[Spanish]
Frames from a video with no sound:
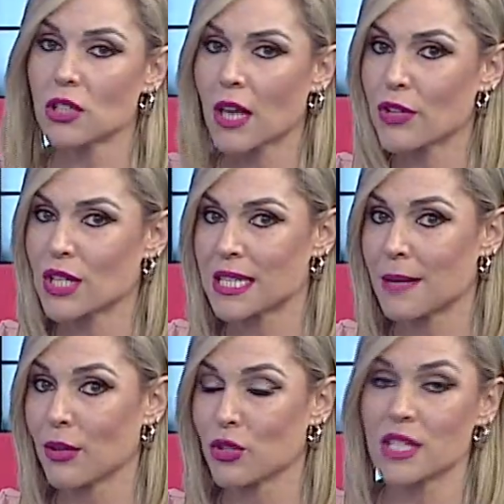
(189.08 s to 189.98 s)
grados el
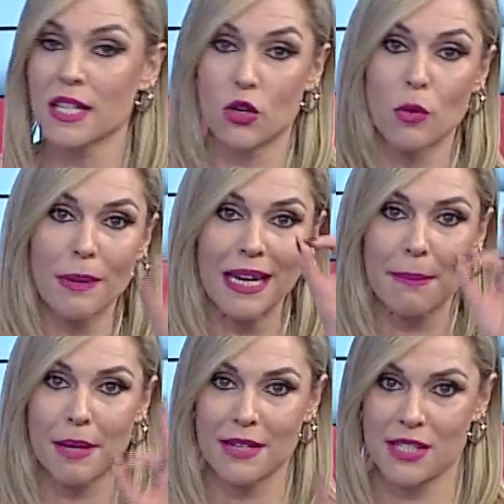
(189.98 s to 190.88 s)
sábado si se cumple la
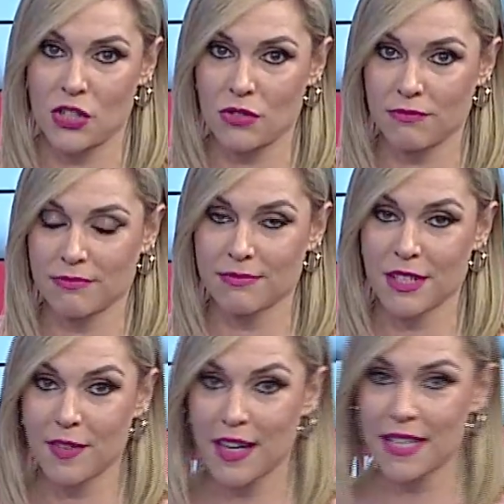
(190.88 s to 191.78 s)
previsión
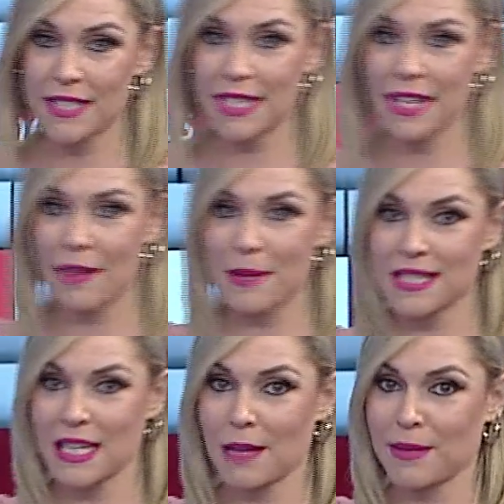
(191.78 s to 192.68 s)
fíjense, nada más
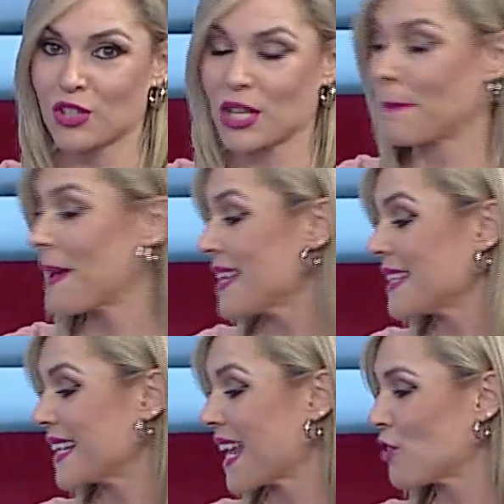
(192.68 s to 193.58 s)
y nada menos que
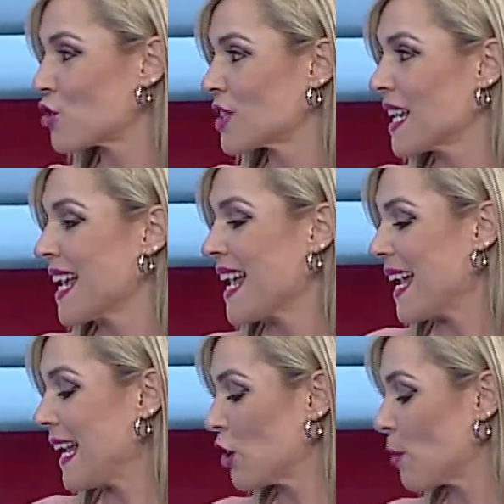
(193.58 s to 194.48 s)
20 grados
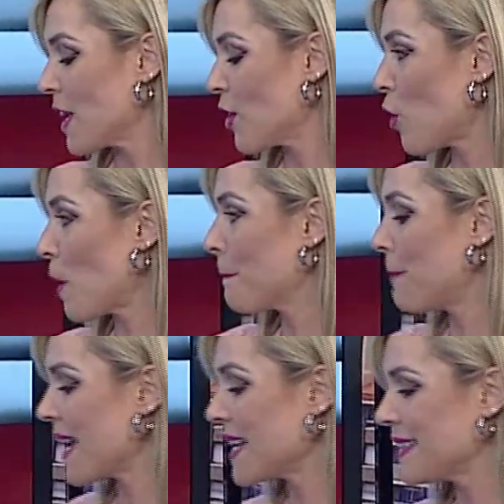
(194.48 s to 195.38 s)
el domingo,
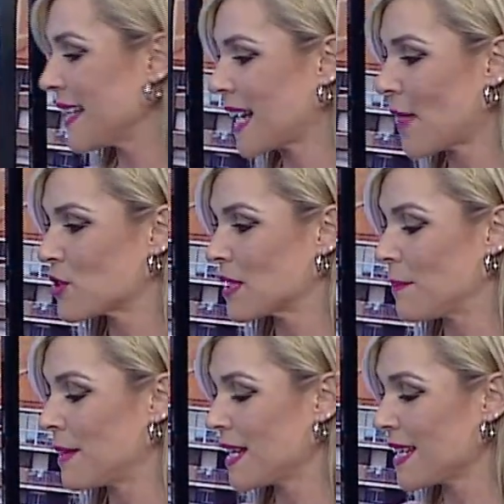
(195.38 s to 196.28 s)
20 grados
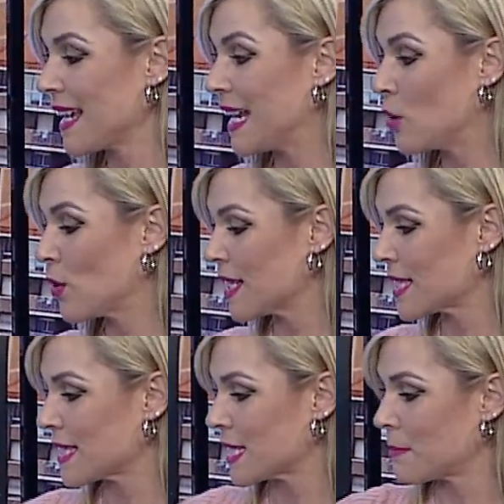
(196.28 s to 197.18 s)
también el lunes,
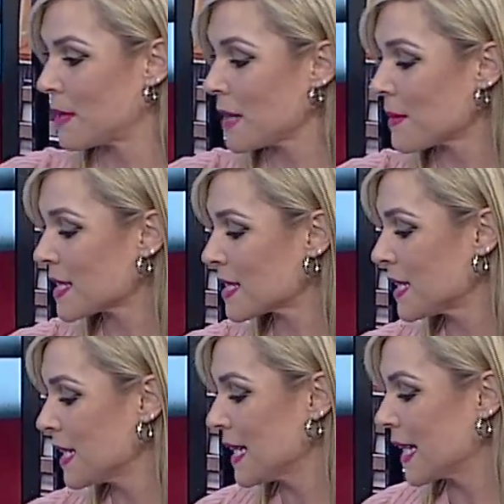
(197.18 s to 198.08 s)
esas mínimas
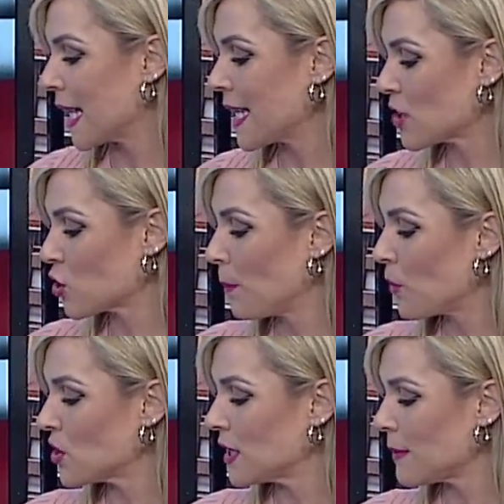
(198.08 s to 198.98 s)
que ya son
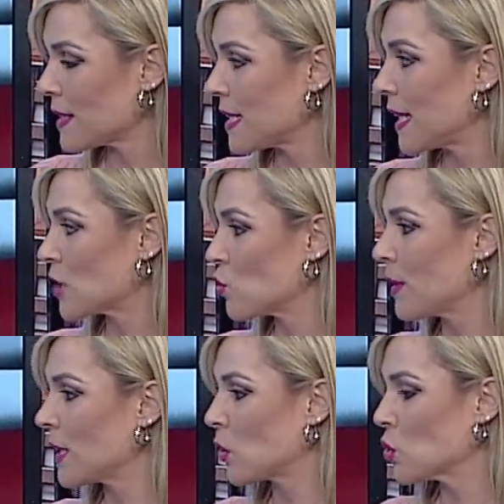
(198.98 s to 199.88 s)
positivas y que
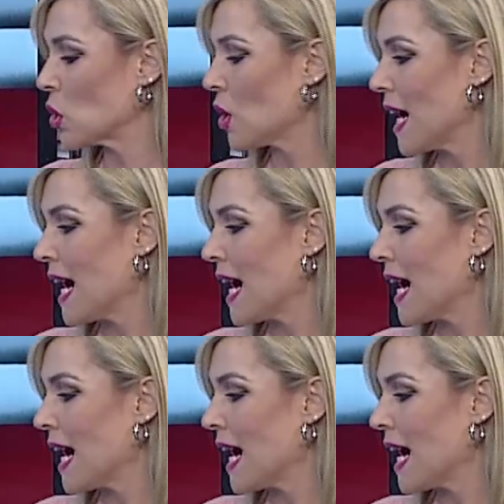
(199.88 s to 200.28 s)
suben incluso